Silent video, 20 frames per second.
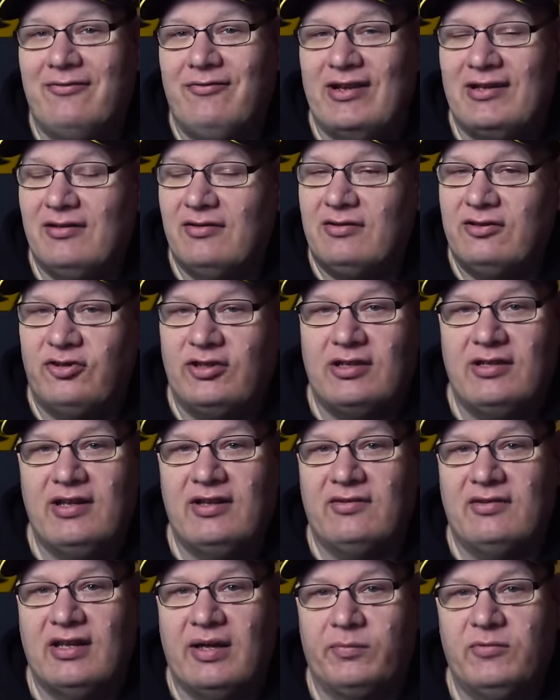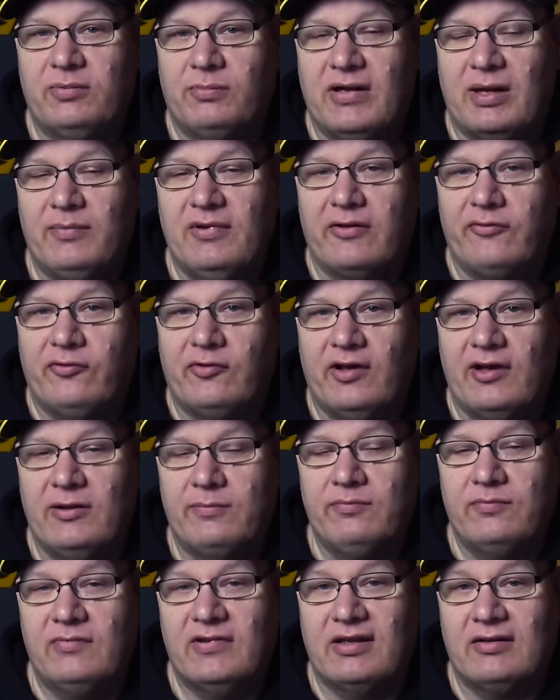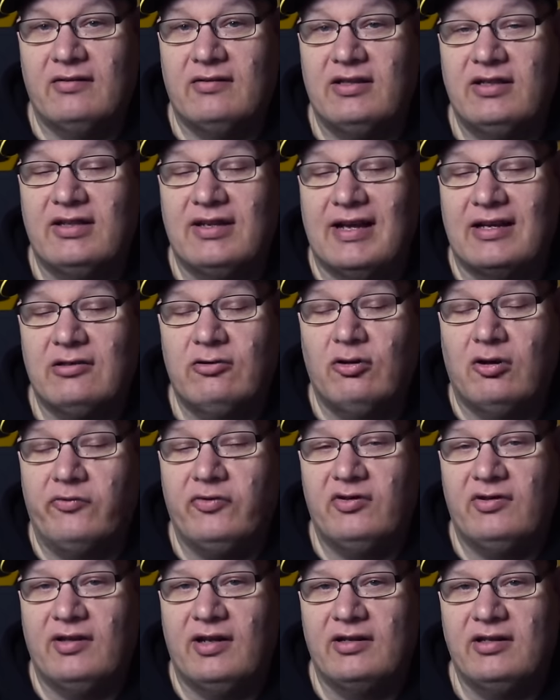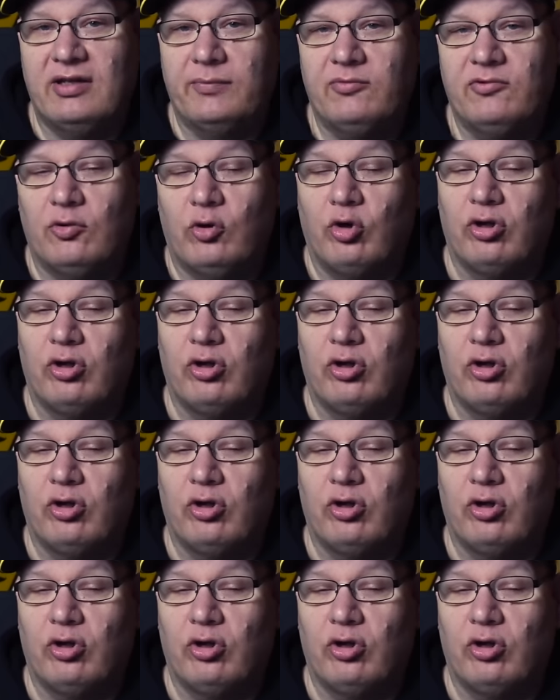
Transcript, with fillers: Wenn ihr es nicht gelesen habt beim FVM, dass es die Karten offiziell gibt,